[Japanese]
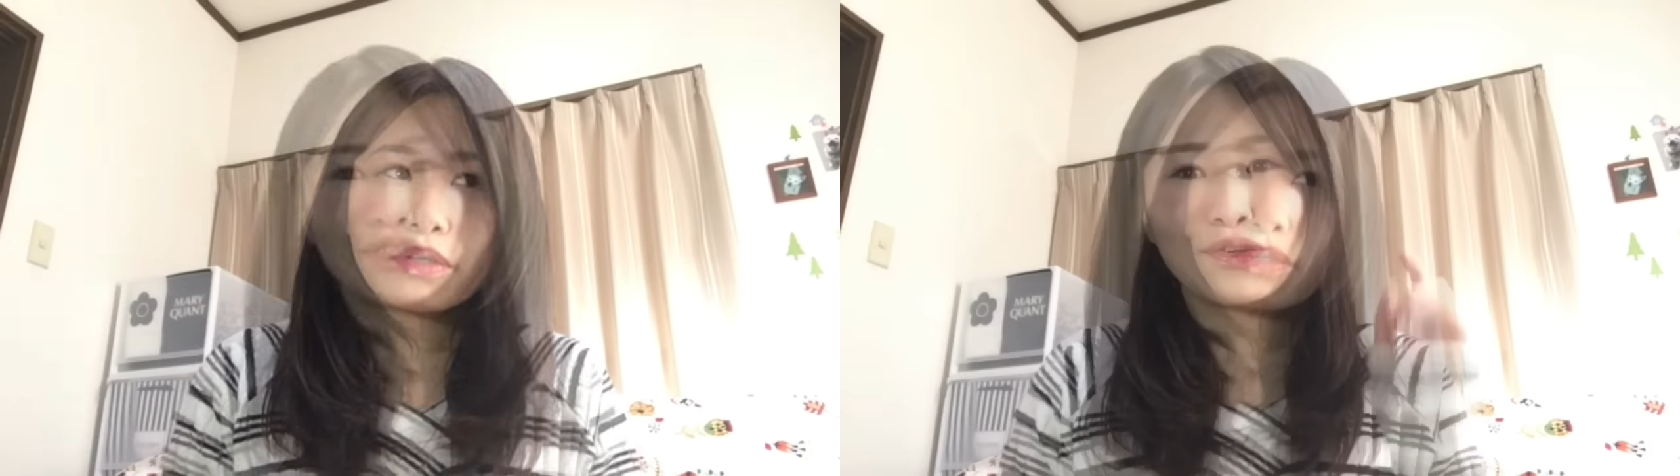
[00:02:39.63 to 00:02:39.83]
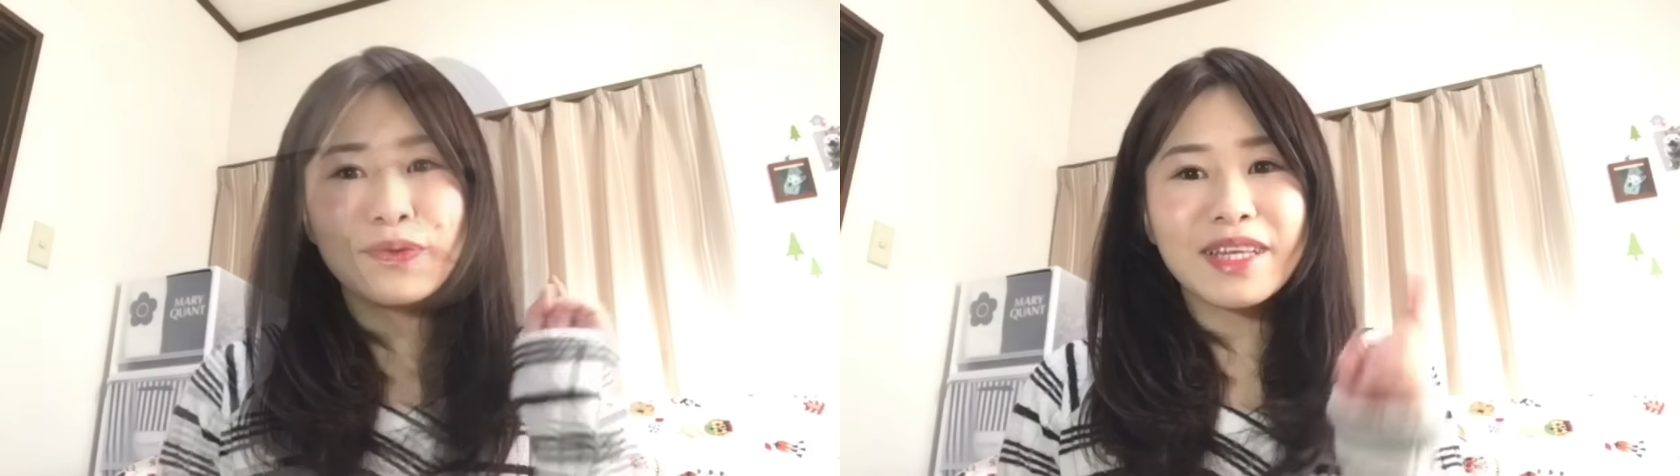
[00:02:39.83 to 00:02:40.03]

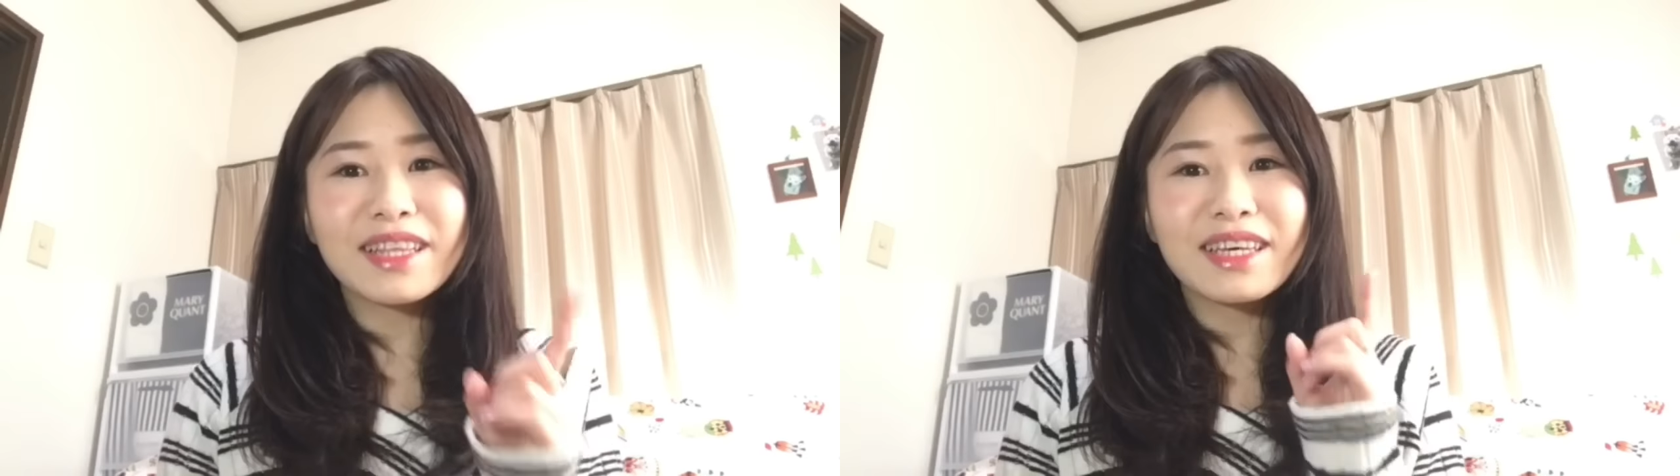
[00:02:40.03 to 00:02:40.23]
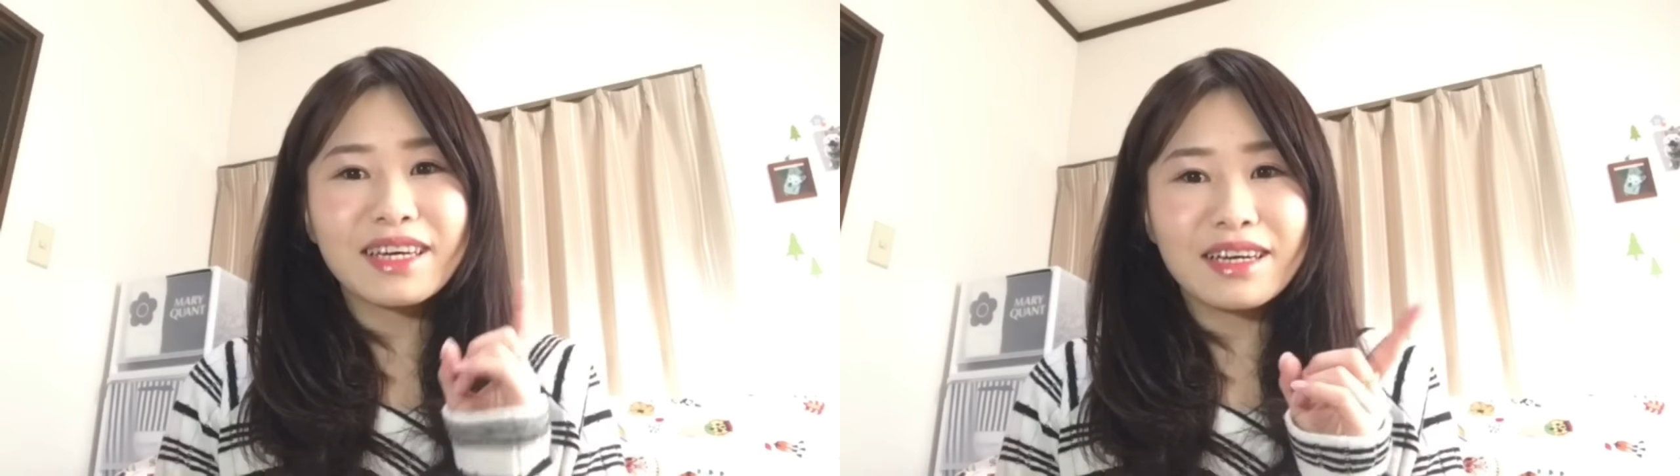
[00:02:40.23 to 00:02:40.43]
日曜日
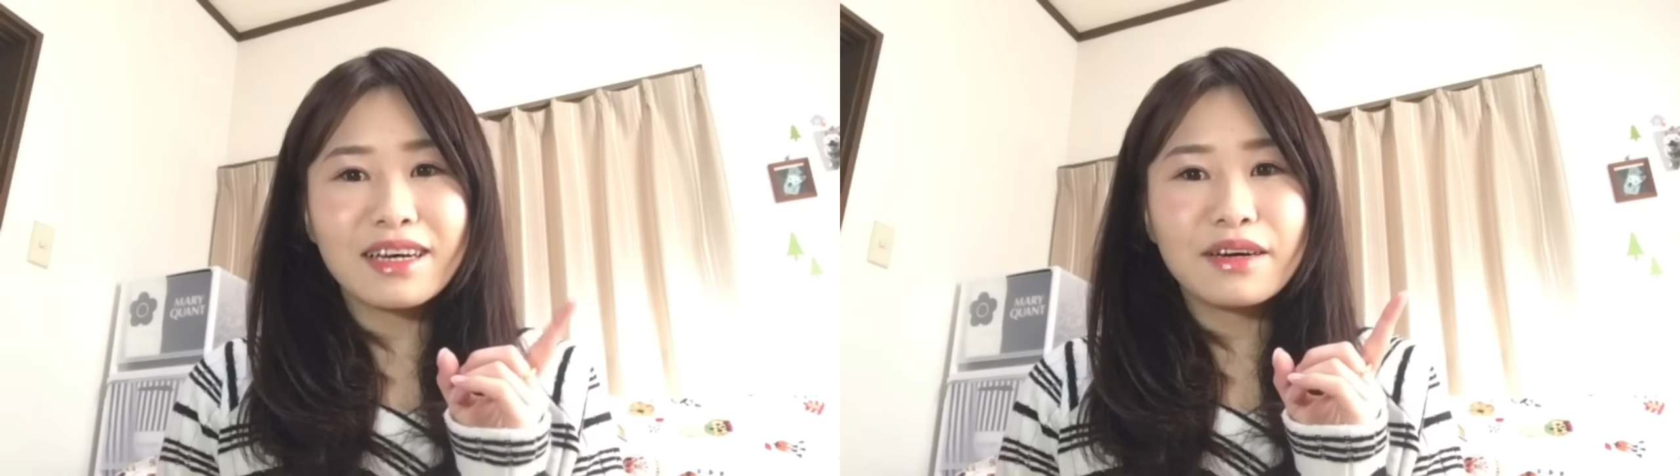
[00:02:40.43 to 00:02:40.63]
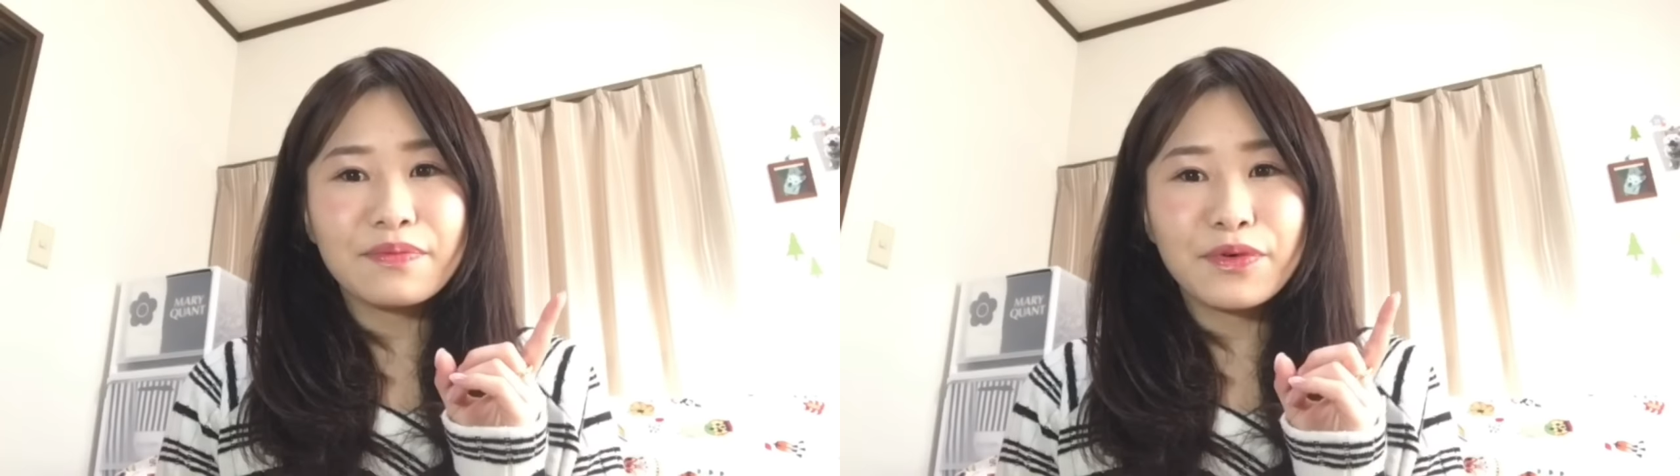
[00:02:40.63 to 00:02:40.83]
だったか
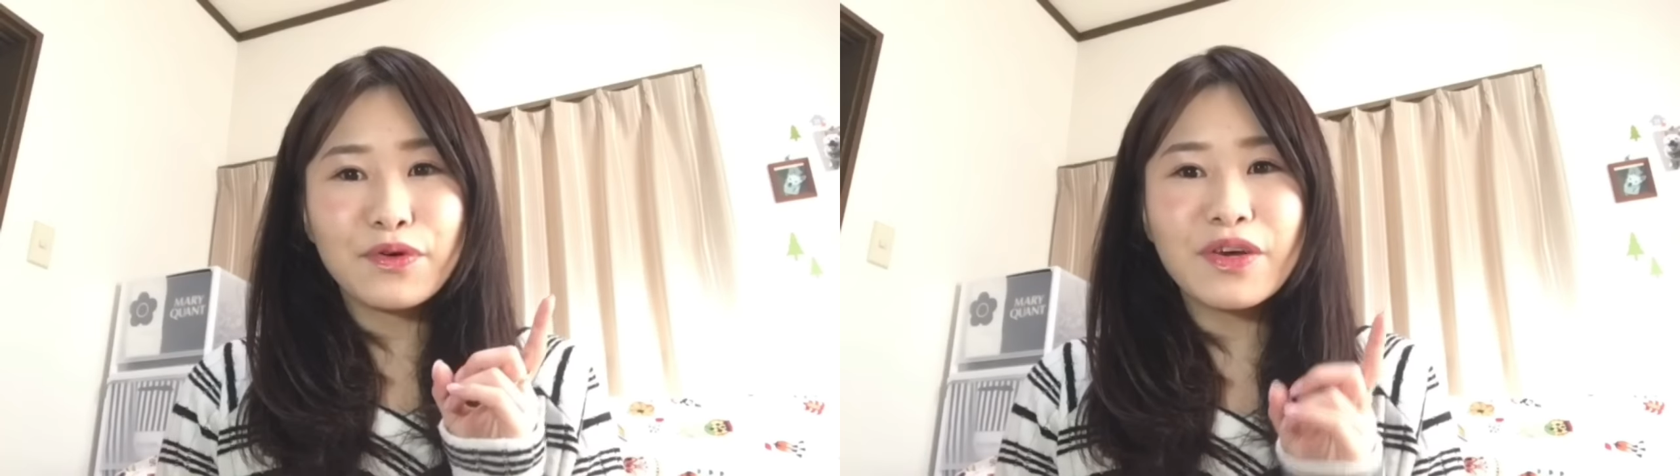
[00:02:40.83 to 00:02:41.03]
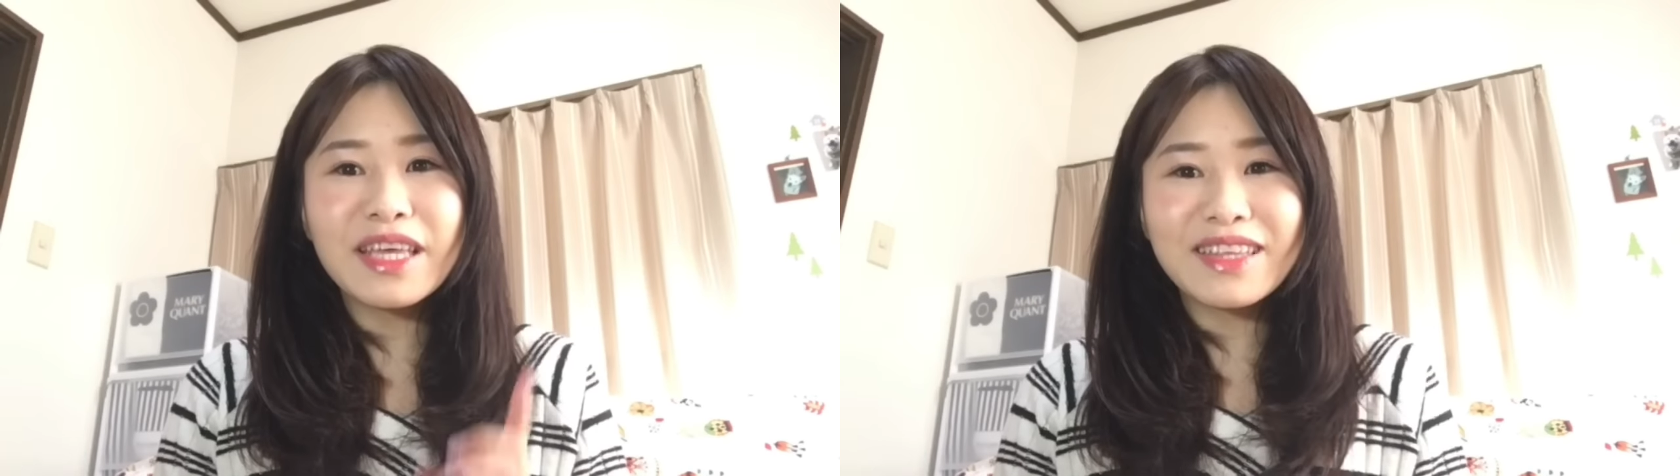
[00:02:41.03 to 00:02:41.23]
ら
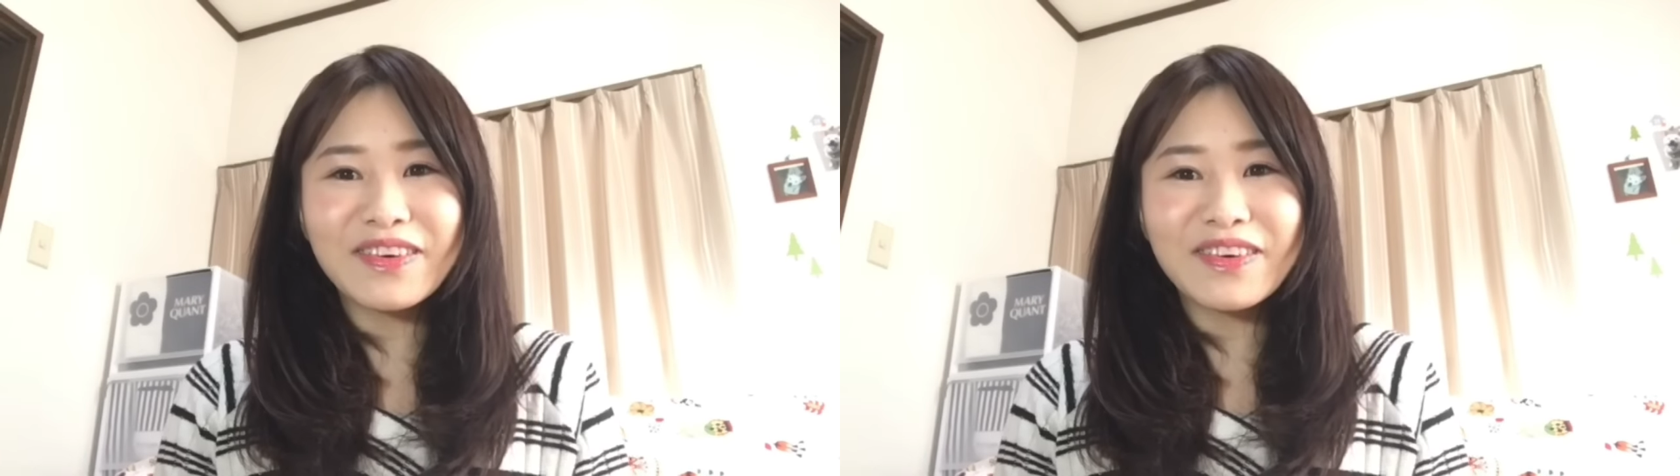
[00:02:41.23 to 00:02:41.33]
病院